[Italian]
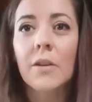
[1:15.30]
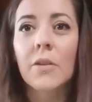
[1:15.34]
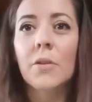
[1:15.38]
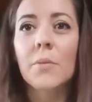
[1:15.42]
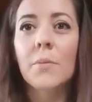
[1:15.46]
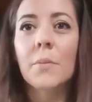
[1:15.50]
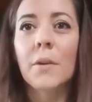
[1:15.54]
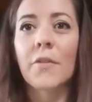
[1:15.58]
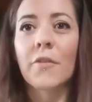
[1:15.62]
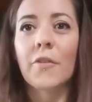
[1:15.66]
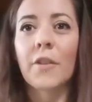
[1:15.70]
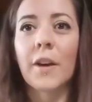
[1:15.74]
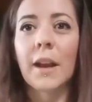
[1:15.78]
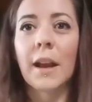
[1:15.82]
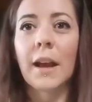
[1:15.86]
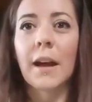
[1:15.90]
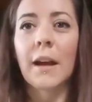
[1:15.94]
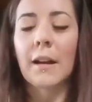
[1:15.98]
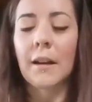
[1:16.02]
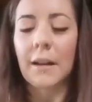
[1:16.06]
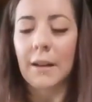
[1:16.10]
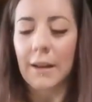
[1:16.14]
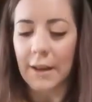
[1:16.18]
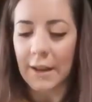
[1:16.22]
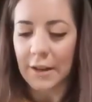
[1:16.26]
Come farà
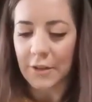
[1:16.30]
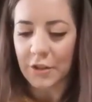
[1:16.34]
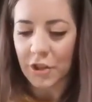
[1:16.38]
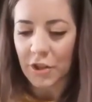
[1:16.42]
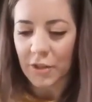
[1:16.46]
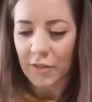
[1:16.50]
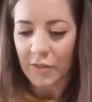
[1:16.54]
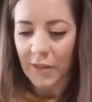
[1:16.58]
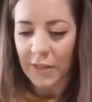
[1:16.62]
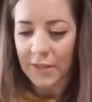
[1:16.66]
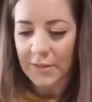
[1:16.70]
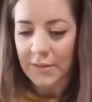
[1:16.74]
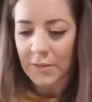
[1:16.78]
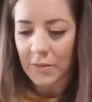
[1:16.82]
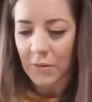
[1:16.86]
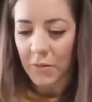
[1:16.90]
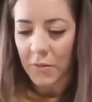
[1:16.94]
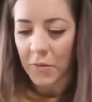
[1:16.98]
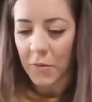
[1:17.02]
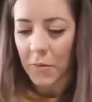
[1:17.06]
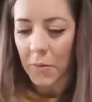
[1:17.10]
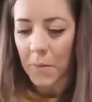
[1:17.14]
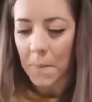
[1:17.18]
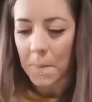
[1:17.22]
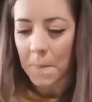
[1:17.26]

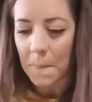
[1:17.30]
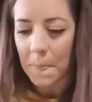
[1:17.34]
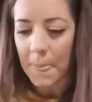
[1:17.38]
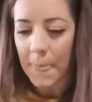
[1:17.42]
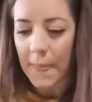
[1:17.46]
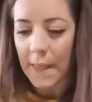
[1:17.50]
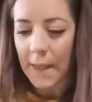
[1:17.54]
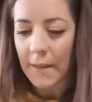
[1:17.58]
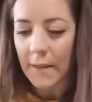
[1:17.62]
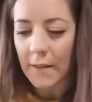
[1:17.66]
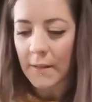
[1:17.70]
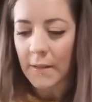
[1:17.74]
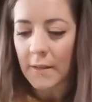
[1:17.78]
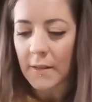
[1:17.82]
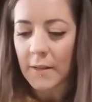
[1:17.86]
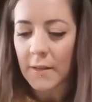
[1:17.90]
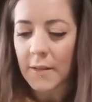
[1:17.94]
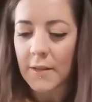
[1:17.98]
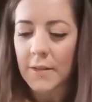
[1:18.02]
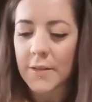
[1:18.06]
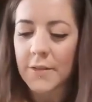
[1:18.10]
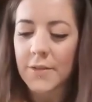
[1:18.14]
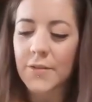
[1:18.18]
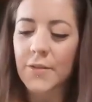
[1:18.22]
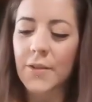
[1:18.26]
l'arcivescovo?
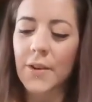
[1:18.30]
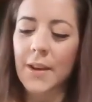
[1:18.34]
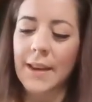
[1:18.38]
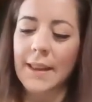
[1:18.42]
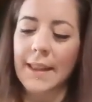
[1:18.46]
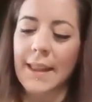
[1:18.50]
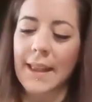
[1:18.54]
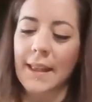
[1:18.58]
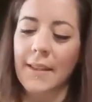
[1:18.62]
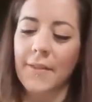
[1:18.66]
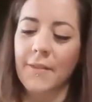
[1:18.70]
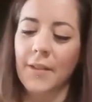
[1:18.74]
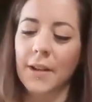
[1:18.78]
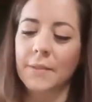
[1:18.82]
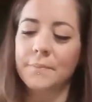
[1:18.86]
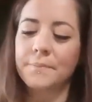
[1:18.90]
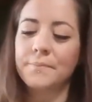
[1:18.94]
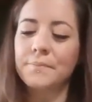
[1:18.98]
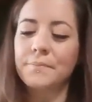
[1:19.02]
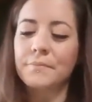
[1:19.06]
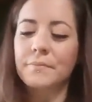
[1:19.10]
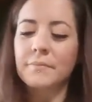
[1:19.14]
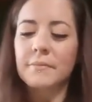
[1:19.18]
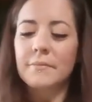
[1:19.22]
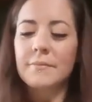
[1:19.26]
Sorrideva
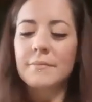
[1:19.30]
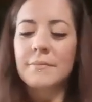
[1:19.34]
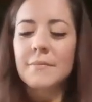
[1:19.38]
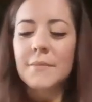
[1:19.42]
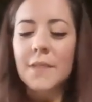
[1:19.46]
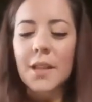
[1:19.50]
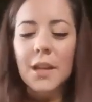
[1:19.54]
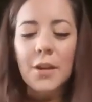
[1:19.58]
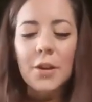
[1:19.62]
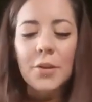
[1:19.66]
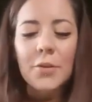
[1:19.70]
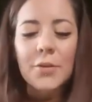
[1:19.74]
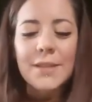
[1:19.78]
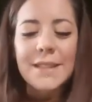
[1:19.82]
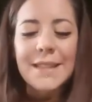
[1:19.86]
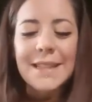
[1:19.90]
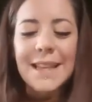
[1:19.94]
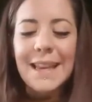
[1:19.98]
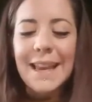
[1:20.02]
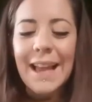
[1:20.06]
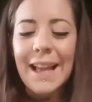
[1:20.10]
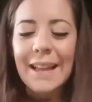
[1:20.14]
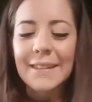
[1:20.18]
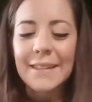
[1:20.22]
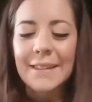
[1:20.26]
lo
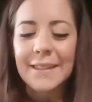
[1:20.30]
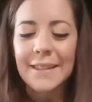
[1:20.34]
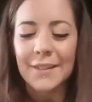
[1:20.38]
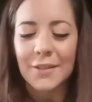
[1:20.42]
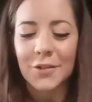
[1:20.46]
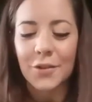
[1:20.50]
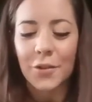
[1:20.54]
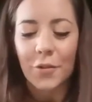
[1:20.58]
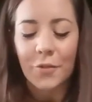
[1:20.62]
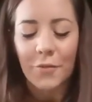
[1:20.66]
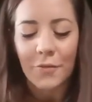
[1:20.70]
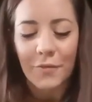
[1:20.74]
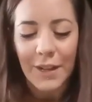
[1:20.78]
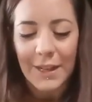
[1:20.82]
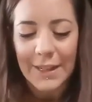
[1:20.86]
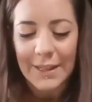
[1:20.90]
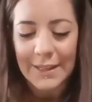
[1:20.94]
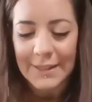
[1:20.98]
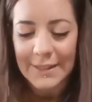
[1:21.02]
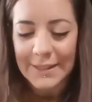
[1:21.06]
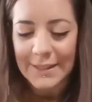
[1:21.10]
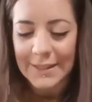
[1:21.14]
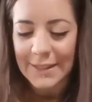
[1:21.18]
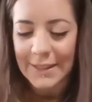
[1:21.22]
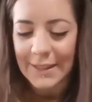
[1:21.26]
zelante don
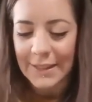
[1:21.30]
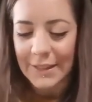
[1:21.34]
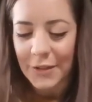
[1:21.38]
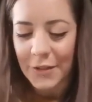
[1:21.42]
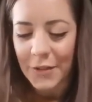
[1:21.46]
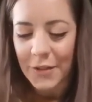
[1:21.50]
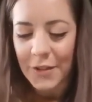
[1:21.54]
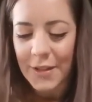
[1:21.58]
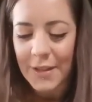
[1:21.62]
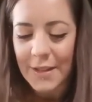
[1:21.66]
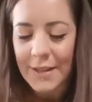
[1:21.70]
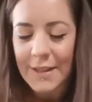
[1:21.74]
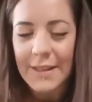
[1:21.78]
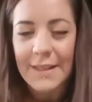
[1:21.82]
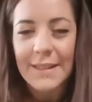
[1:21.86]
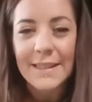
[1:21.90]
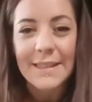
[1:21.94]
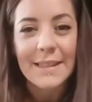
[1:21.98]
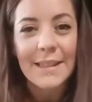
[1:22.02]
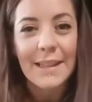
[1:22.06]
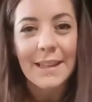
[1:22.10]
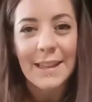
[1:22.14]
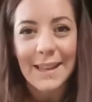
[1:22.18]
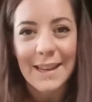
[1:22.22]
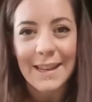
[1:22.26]
Valentino,
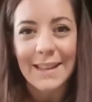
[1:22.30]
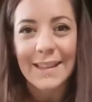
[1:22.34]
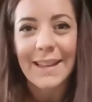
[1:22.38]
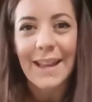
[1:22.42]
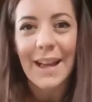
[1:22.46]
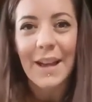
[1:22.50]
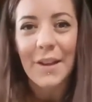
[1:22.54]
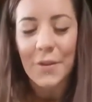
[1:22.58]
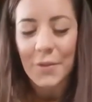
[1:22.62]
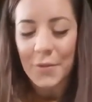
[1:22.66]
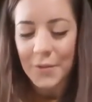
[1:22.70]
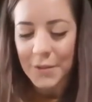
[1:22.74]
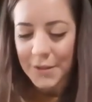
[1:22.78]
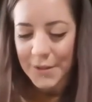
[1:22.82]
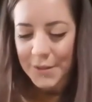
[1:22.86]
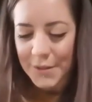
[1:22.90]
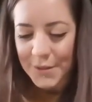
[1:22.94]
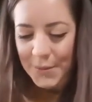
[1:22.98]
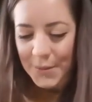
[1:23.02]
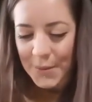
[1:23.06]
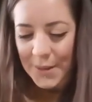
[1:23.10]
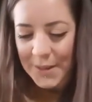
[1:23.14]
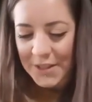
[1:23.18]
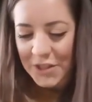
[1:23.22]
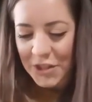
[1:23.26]
segretario di
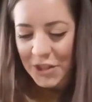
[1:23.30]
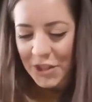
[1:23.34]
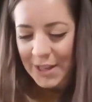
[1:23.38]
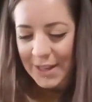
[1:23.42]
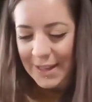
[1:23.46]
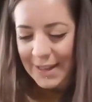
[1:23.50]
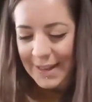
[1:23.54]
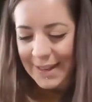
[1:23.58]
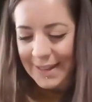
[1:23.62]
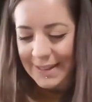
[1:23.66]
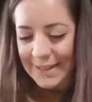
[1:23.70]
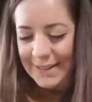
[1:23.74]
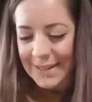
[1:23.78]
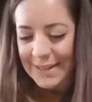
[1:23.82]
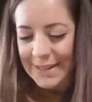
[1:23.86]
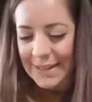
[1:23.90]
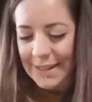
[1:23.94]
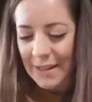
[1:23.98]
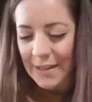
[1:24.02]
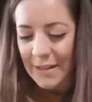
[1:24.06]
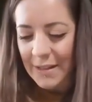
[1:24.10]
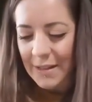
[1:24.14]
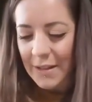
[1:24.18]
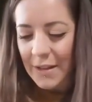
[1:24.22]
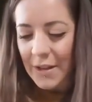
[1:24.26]
Sua
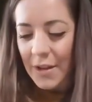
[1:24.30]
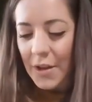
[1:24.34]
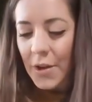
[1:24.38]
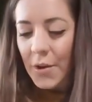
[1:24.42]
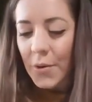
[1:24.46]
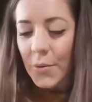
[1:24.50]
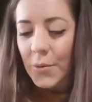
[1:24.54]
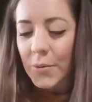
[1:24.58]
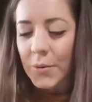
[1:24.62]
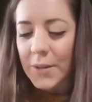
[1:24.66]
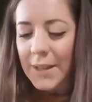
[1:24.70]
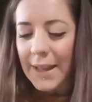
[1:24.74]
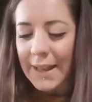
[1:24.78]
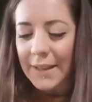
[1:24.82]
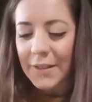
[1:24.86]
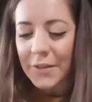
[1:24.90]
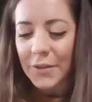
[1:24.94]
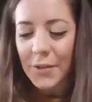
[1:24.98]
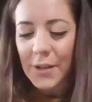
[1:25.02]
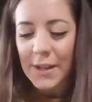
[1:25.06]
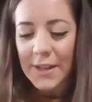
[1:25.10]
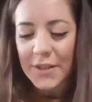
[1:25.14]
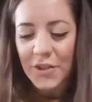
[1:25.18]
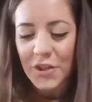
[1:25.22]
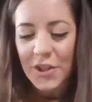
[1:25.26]
Eccellenza,
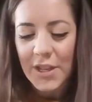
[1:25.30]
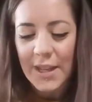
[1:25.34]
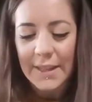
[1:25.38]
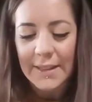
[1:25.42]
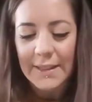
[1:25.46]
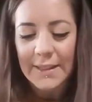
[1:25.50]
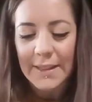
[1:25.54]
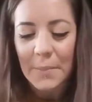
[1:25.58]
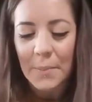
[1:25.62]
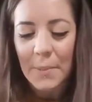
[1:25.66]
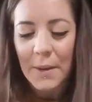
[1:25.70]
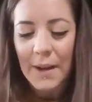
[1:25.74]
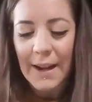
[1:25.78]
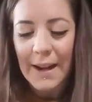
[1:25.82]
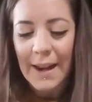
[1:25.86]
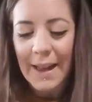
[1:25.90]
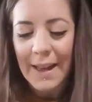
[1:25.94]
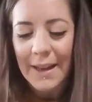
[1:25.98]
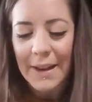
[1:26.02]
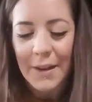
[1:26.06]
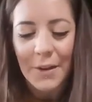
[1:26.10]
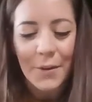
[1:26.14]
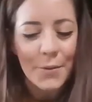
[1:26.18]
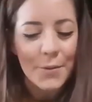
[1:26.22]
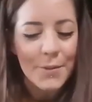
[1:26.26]
udendo la gente
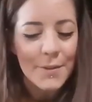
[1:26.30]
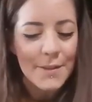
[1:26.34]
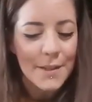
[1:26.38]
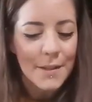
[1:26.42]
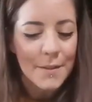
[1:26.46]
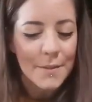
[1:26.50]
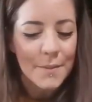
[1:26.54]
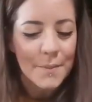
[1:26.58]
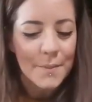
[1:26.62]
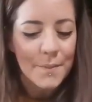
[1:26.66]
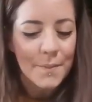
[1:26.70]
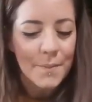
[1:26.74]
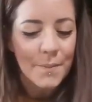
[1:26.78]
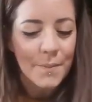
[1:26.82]
parlare così.